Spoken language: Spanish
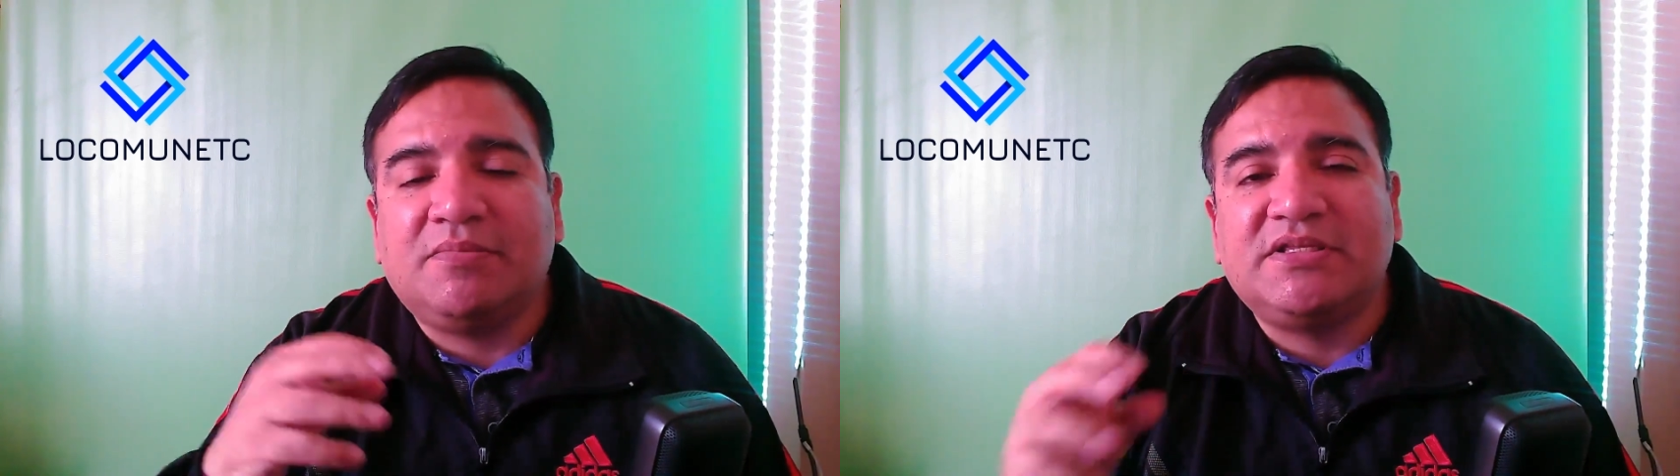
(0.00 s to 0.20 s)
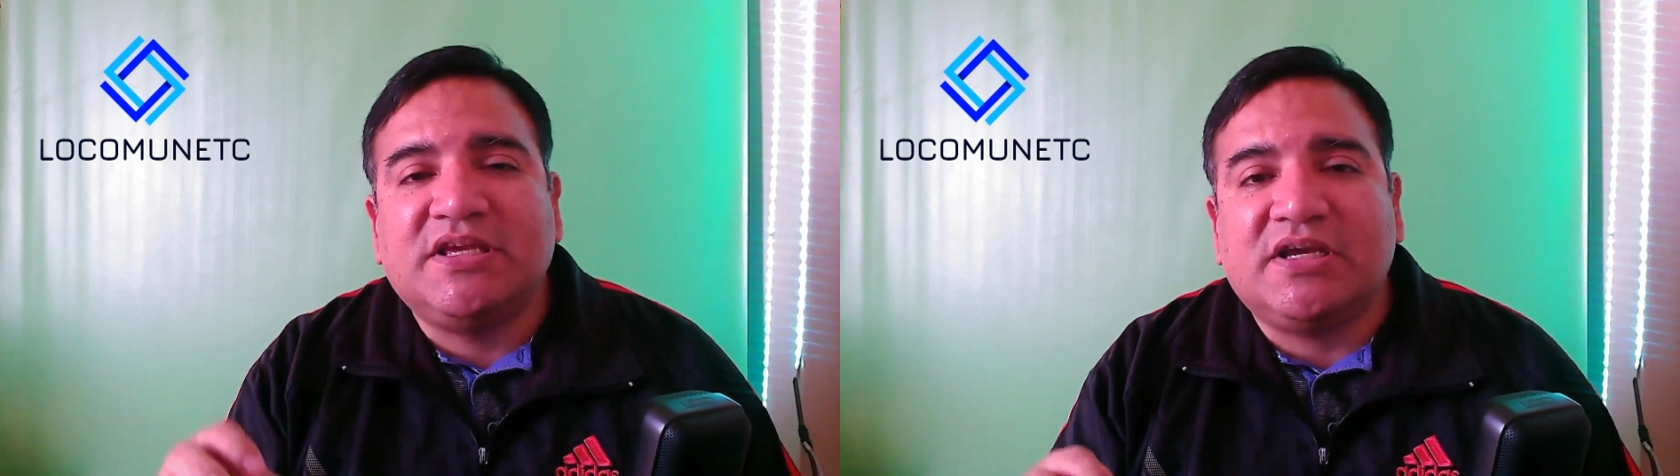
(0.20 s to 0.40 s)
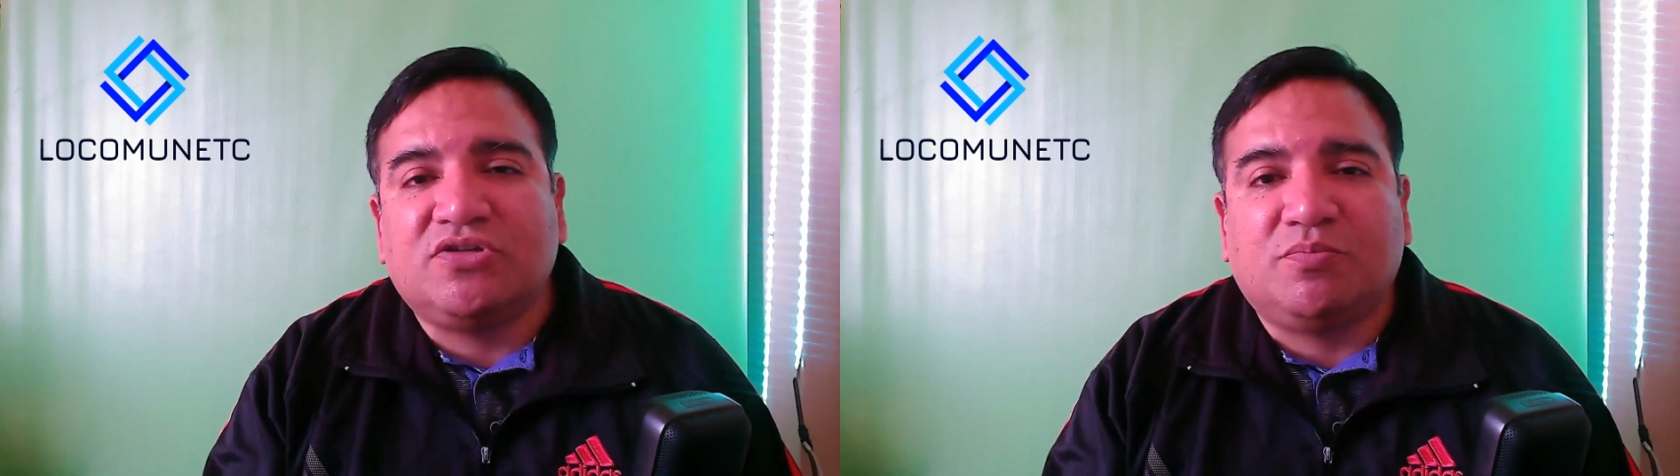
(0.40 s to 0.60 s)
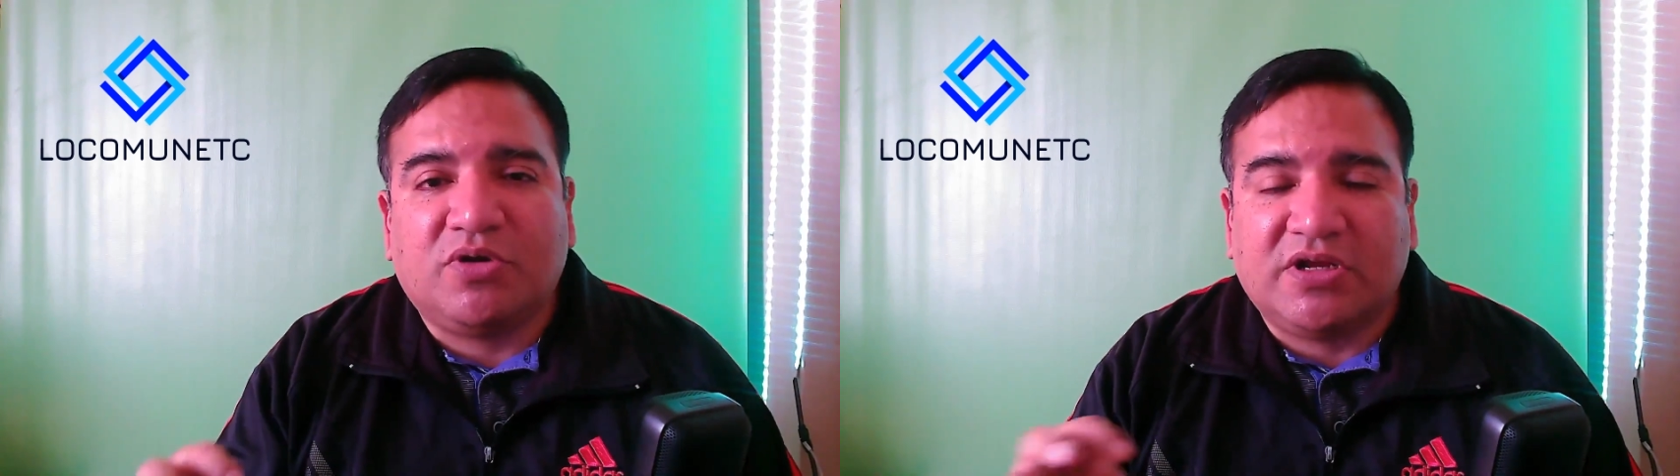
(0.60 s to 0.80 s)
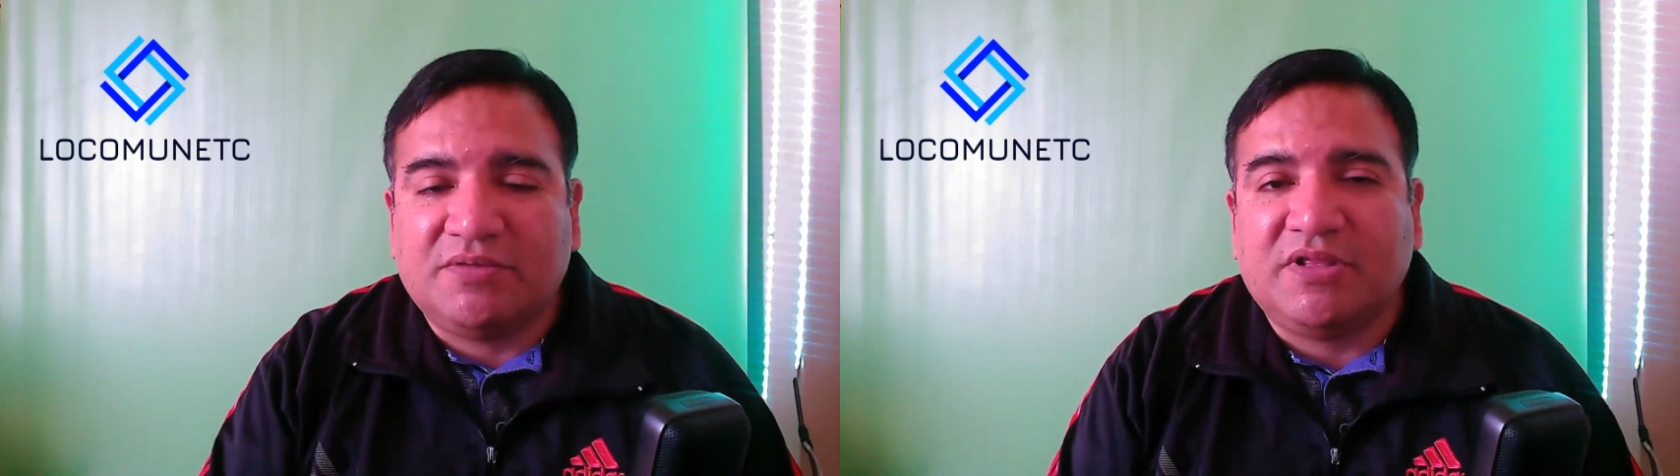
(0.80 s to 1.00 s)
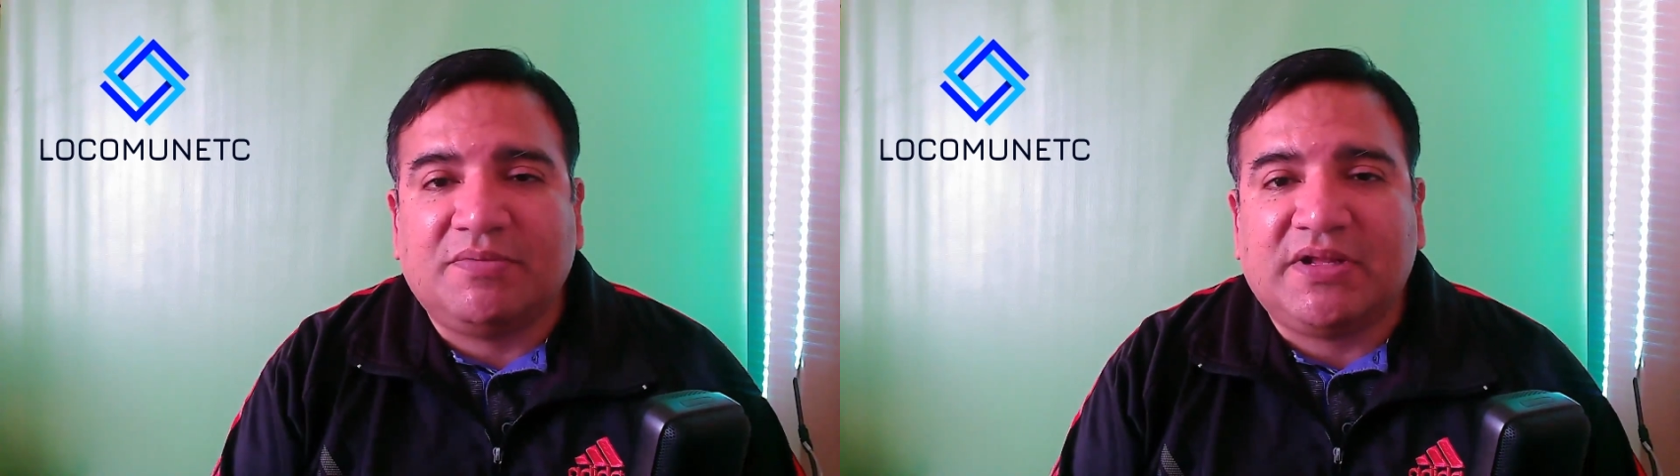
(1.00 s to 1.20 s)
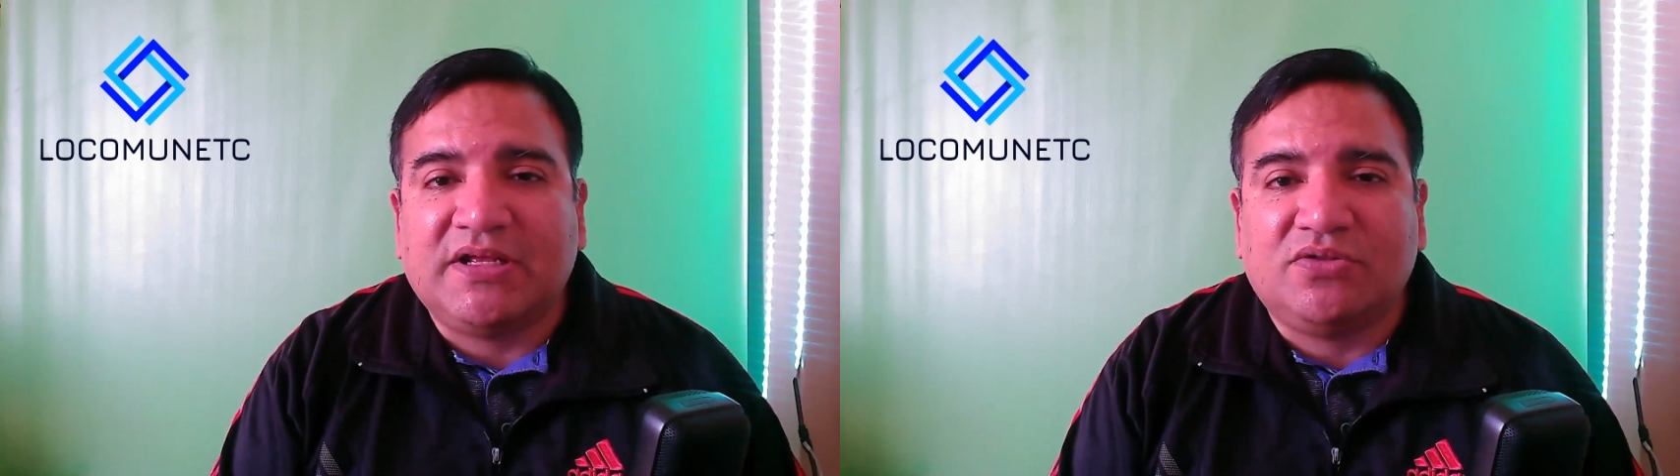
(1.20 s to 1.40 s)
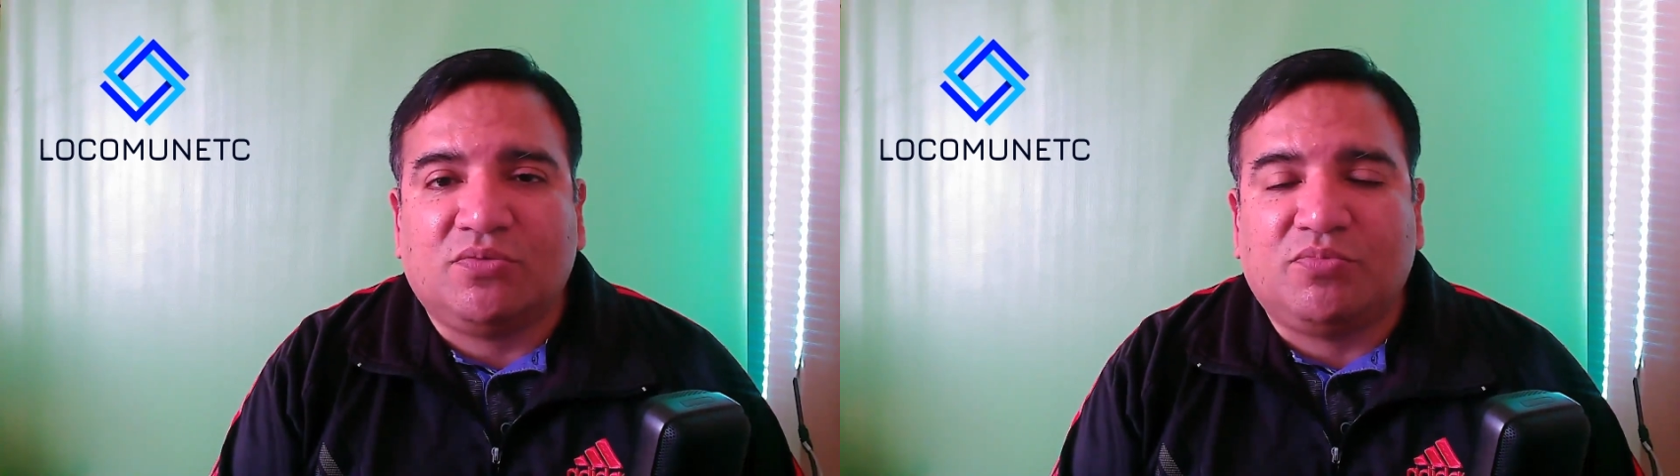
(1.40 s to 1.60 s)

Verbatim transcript: más gigas o porque es más barato,